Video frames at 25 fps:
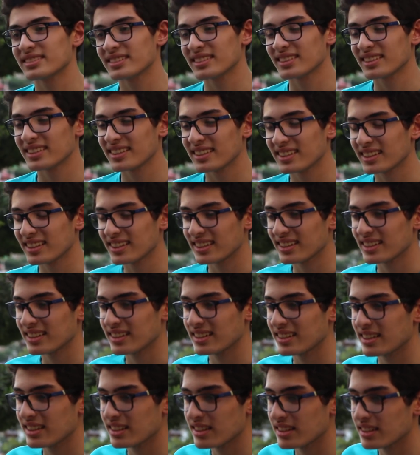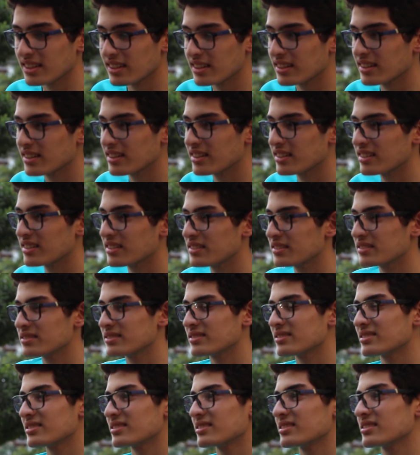آه، تتوقع ايه التشكيله
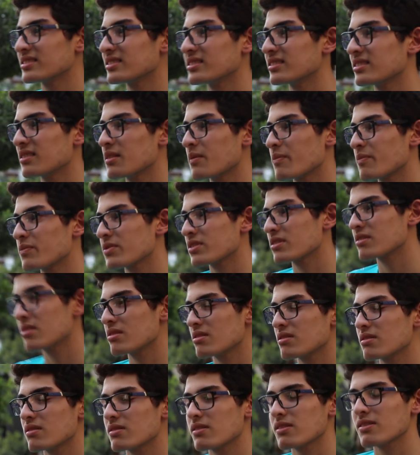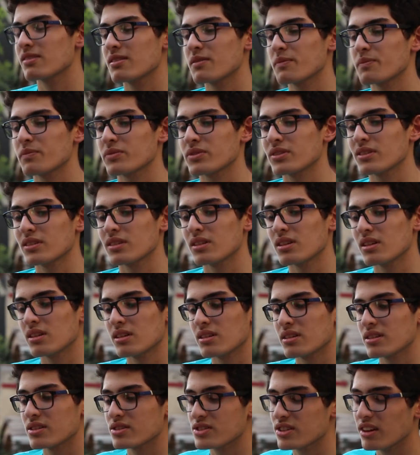القادمه لمنتخب مصر وهي افضل ليه؟
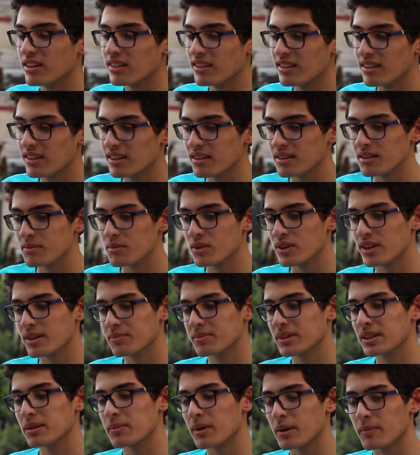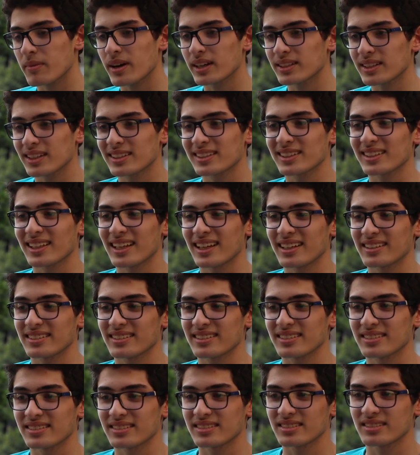ان شاء الله ممكن تبتدي باربعه ثلاثه
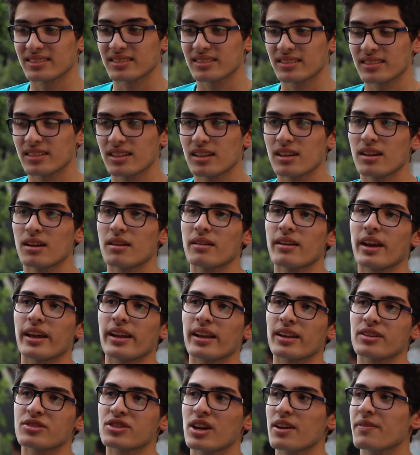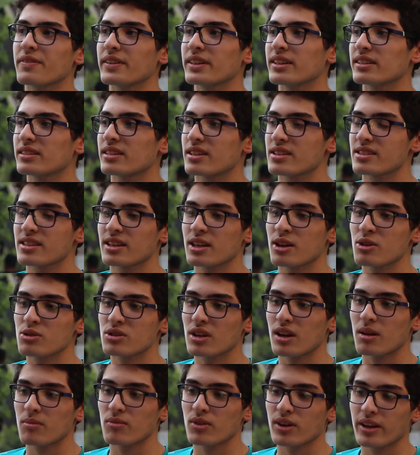ثلاثه يعني انا شايف ان تريزيجيه
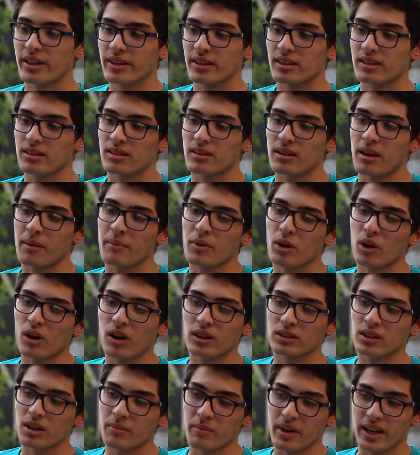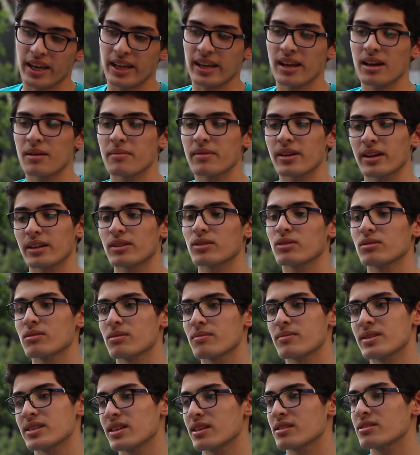وصلاح ممكن يعملوا خطر من الجناب يعني
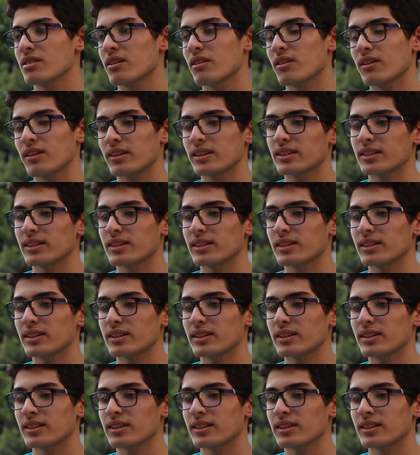وبالذات صلاح